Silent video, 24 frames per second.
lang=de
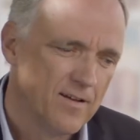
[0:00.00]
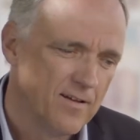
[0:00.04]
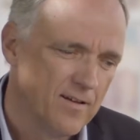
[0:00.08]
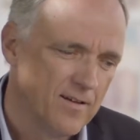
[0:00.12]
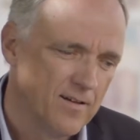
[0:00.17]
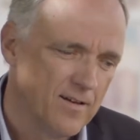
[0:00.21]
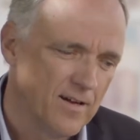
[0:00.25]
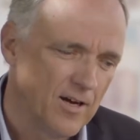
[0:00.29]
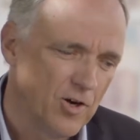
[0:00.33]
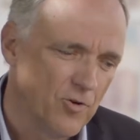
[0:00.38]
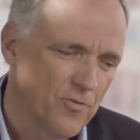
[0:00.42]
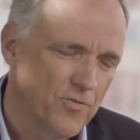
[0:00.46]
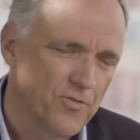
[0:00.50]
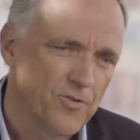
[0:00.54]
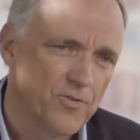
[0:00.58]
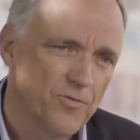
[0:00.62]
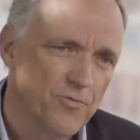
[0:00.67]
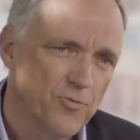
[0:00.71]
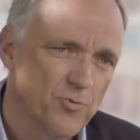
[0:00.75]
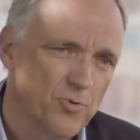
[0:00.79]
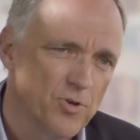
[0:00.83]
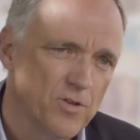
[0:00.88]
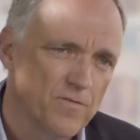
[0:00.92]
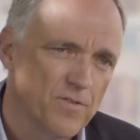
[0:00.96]
äh,
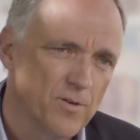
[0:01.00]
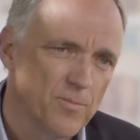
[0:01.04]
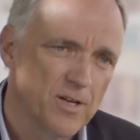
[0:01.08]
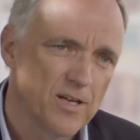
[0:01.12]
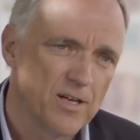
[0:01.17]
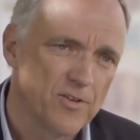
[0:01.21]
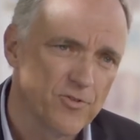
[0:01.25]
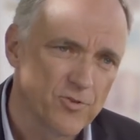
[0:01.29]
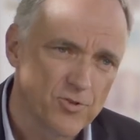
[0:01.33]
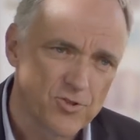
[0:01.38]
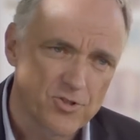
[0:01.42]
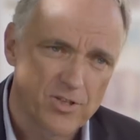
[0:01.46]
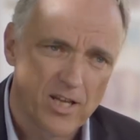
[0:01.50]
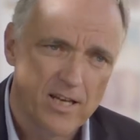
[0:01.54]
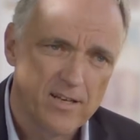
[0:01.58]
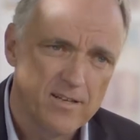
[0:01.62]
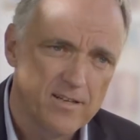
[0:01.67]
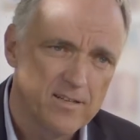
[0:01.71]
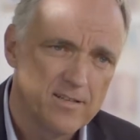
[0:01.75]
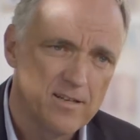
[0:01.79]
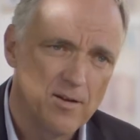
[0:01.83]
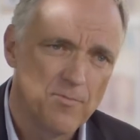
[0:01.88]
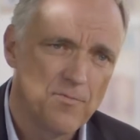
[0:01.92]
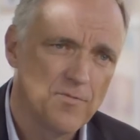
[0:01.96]
aufgeführt. Wenn man also
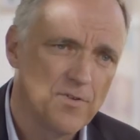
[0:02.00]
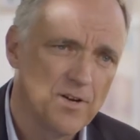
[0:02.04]
ständig am